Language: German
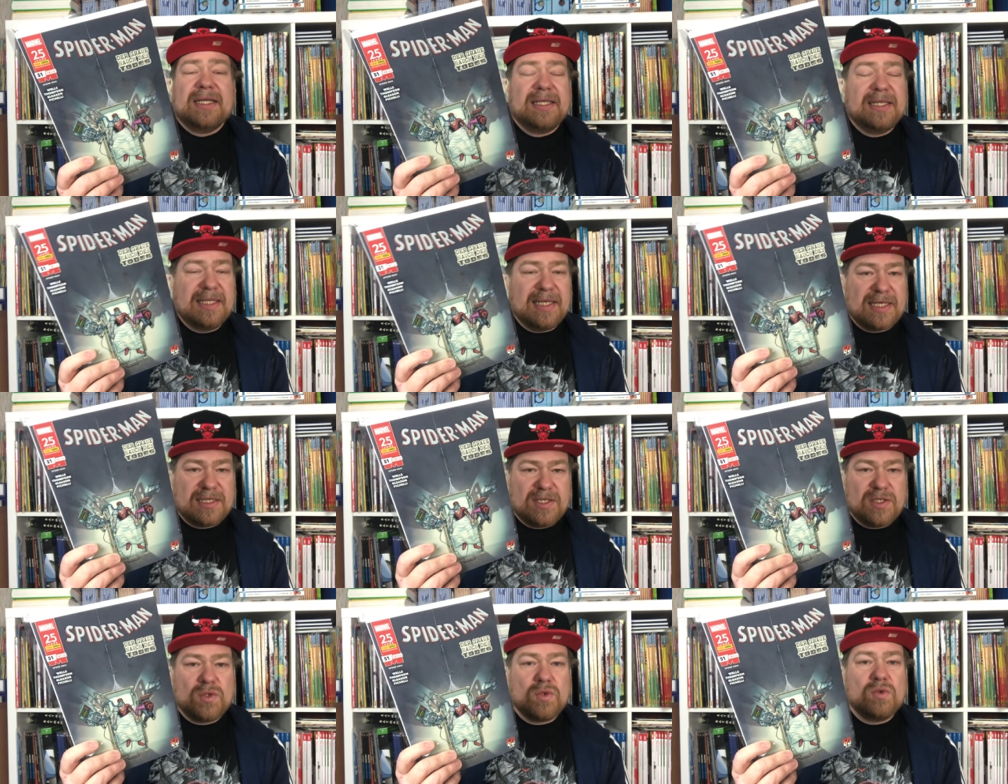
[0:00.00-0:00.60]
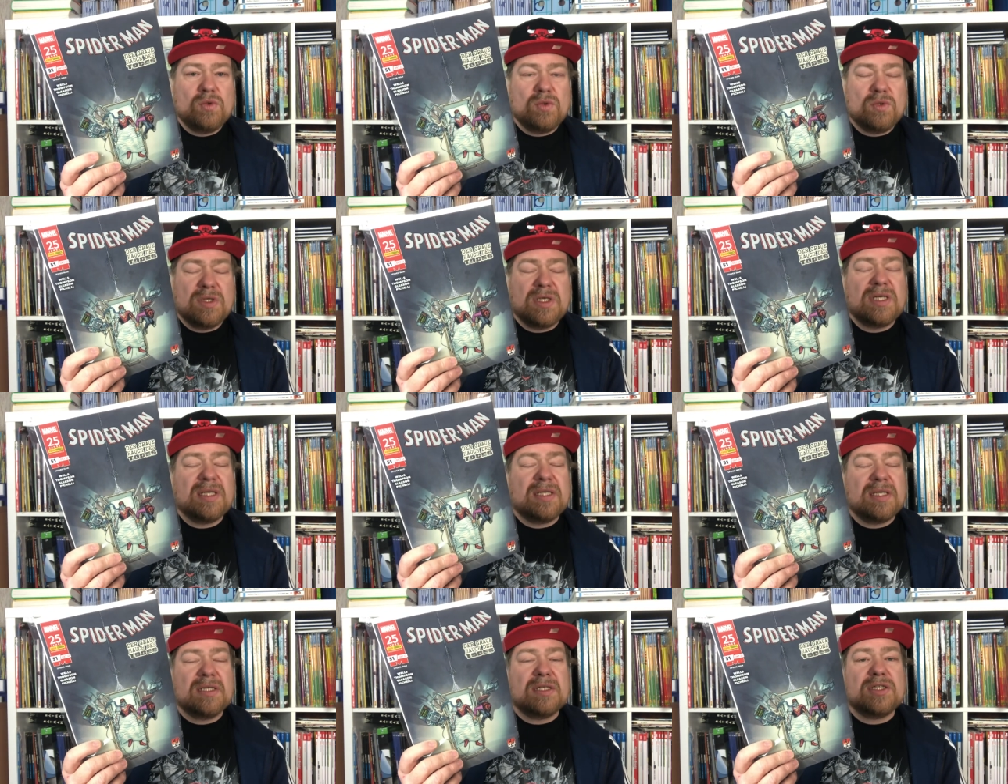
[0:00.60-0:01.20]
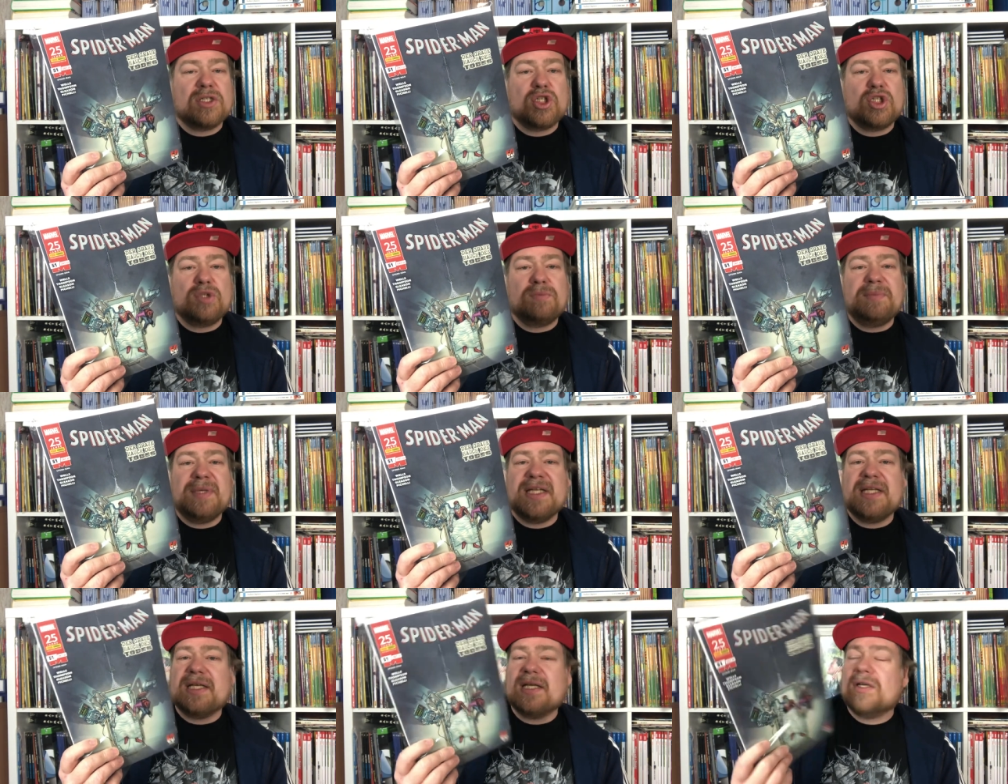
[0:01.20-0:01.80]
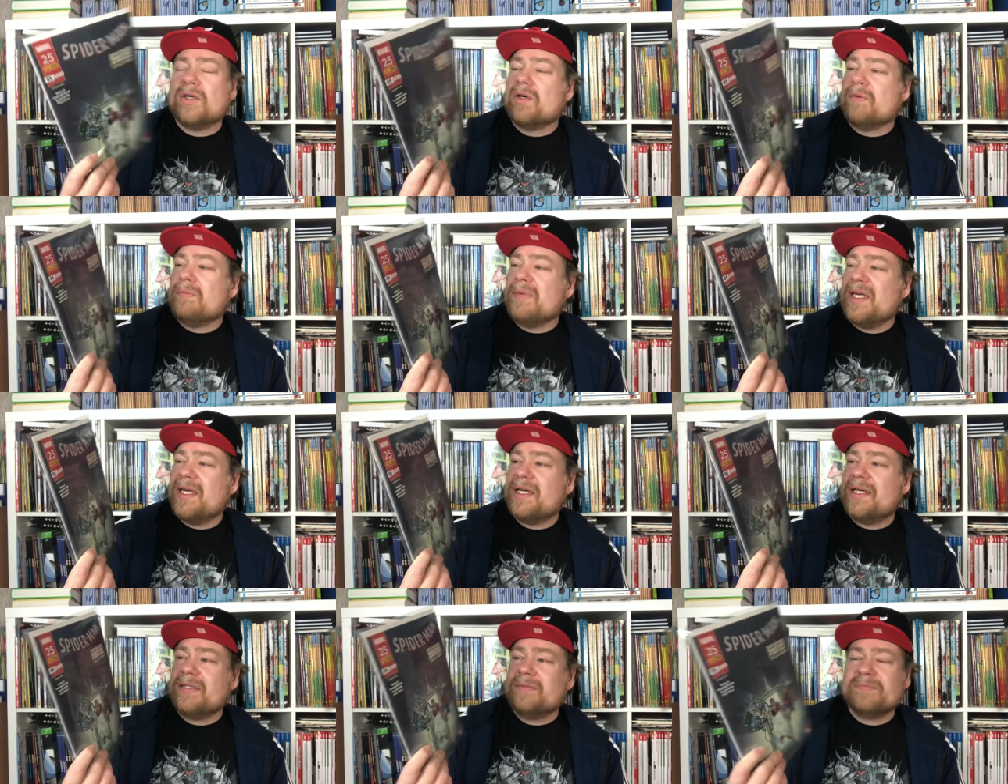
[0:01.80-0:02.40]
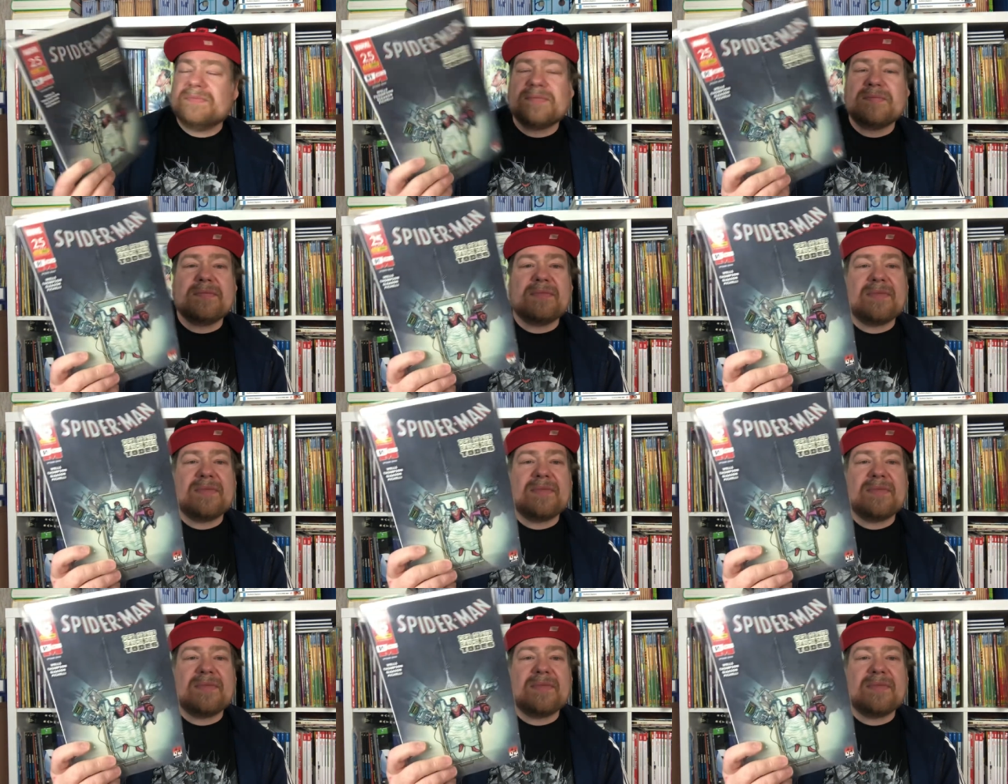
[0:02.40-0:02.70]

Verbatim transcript: Dazu später noch mehr.